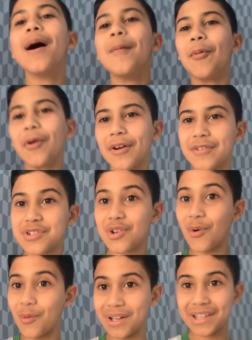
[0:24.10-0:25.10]
porque eu estou
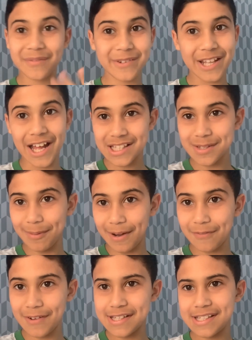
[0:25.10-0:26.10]
com atividades para
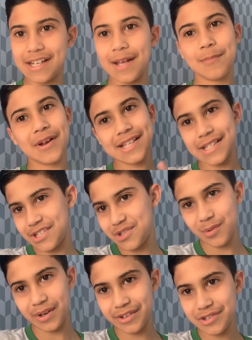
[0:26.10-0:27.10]
fazer, né? Porque sexto
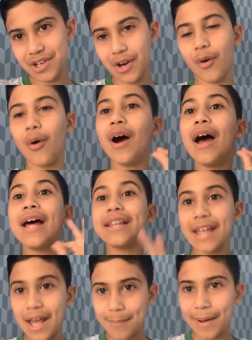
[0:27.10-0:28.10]
ano chegou,
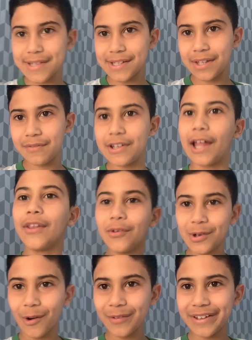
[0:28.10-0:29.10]
tem mais atividade do
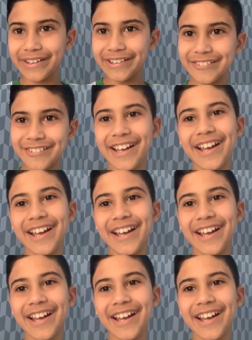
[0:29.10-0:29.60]
que o quinto, né?